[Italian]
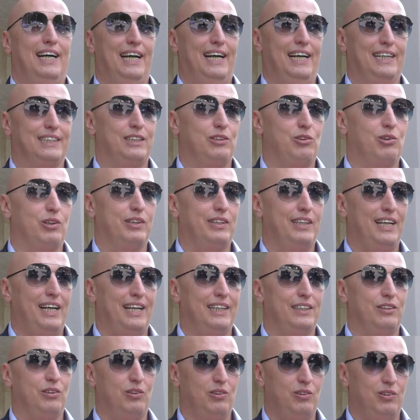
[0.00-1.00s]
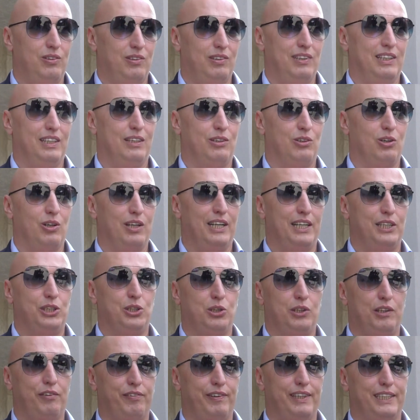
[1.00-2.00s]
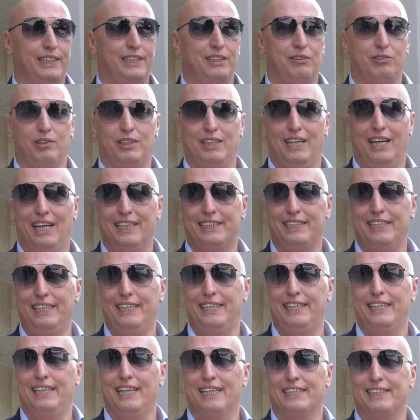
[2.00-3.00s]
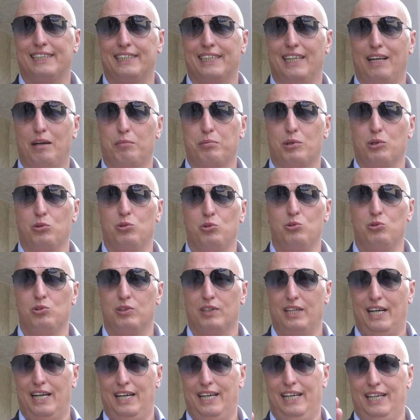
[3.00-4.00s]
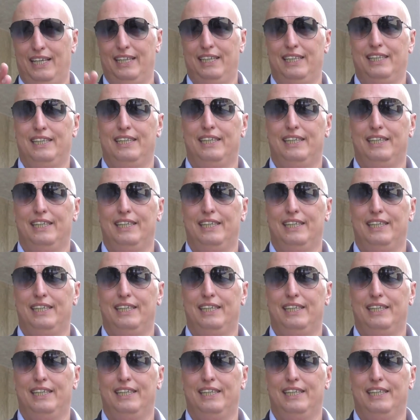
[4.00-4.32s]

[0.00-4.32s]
ha ascoltato il collegio difensivo della Sidigas, la procura,